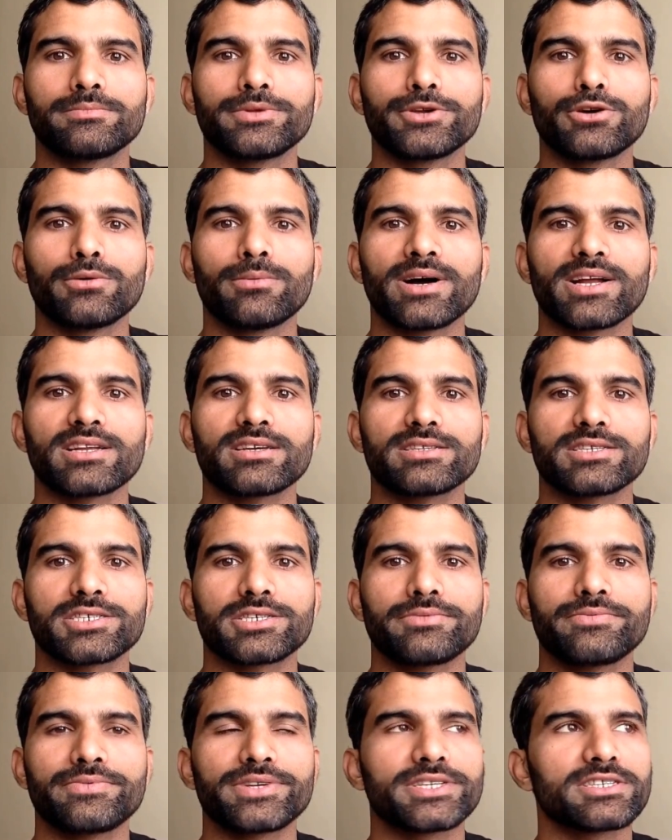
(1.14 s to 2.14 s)
প্রিয়
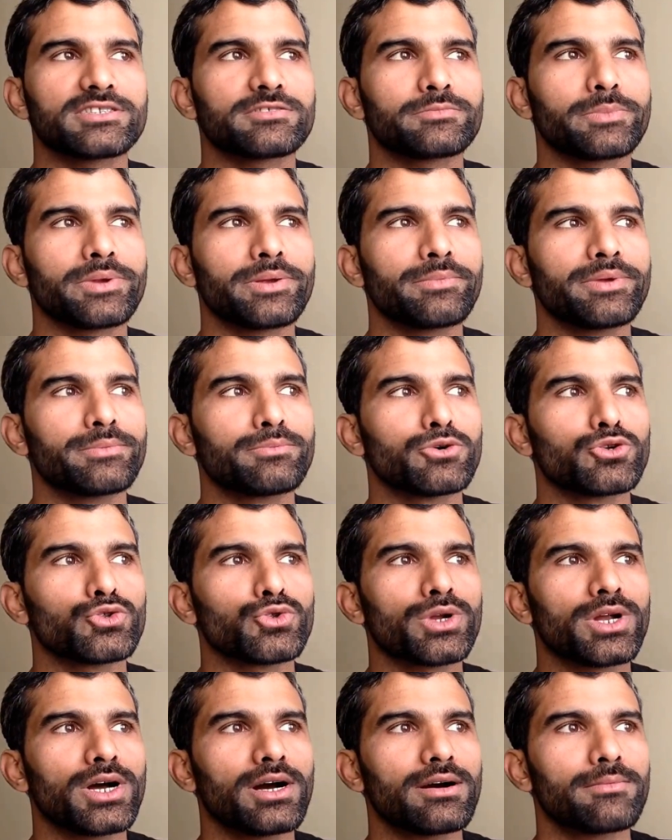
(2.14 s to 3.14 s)
বাংলাদেশি ফিটনেস প্রেমী
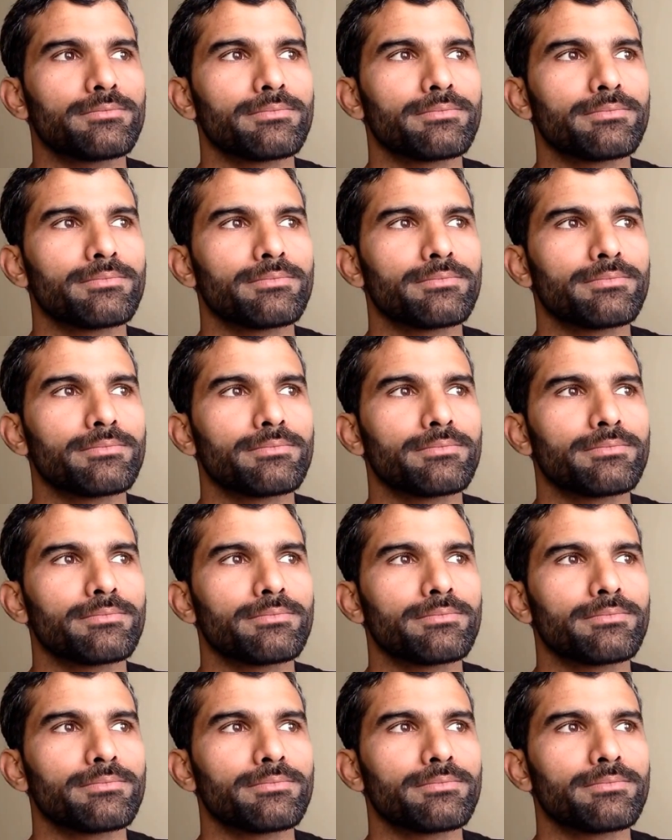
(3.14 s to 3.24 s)
বন্ধুরা